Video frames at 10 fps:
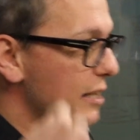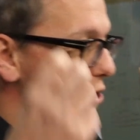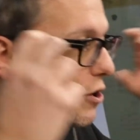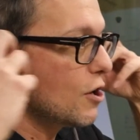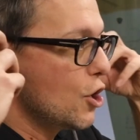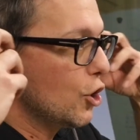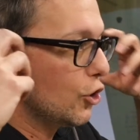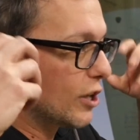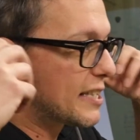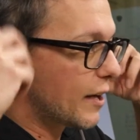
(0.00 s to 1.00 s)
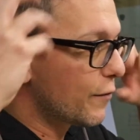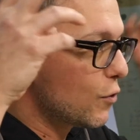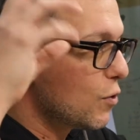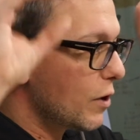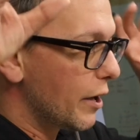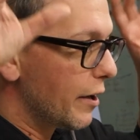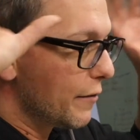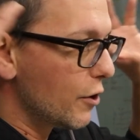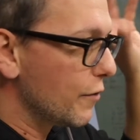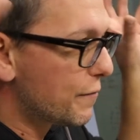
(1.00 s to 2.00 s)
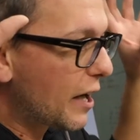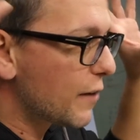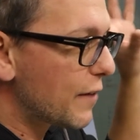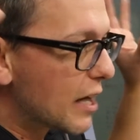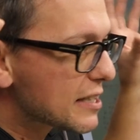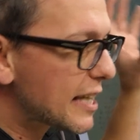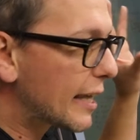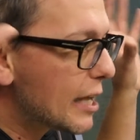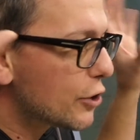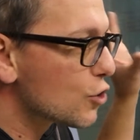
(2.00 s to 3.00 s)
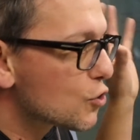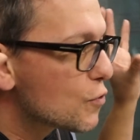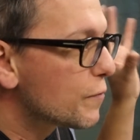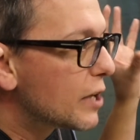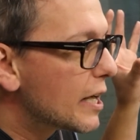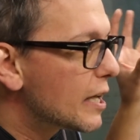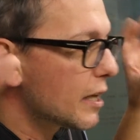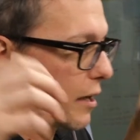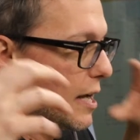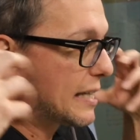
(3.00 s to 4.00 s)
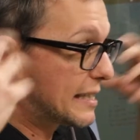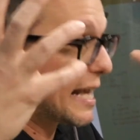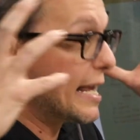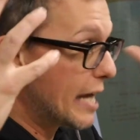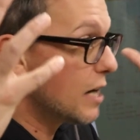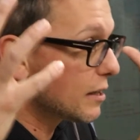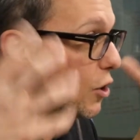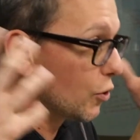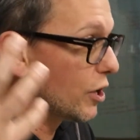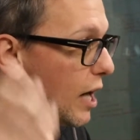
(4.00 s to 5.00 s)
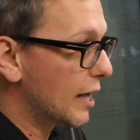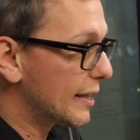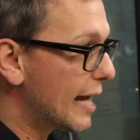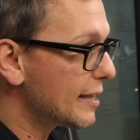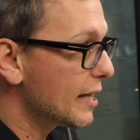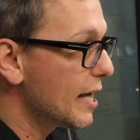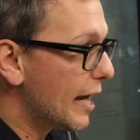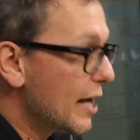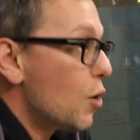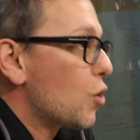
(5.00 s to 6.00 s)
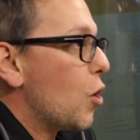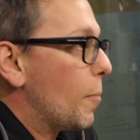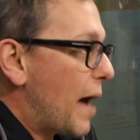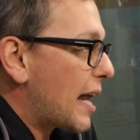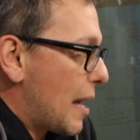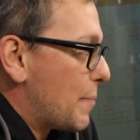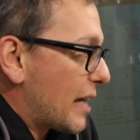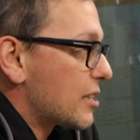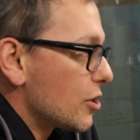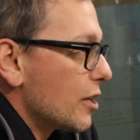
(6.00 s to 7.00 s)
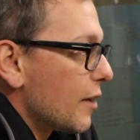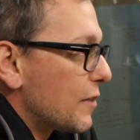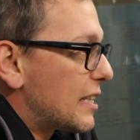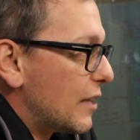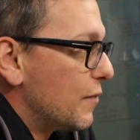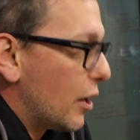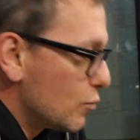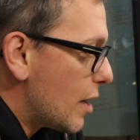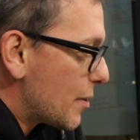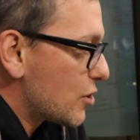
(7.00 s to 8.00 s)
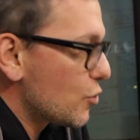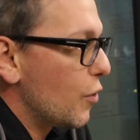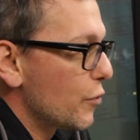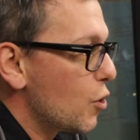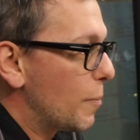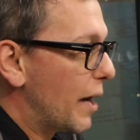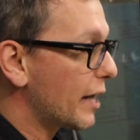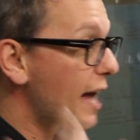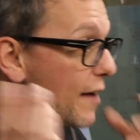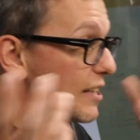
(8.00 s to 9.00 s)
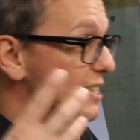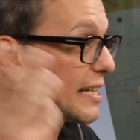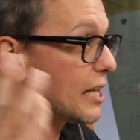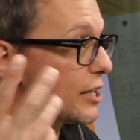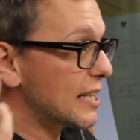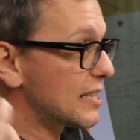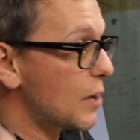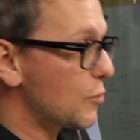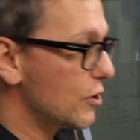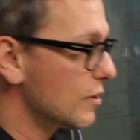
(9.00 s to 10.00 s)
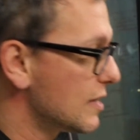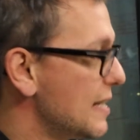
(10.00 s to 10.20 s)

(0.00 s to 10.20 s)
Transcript: C'est que notre cerveau euh, euh, fait référence à quelques souvenirs saillants qu'on a en tête et on compare la personne, en fait, qui est devant nous, la personne qu'on veut comparer, avec ces quelques exemples-là.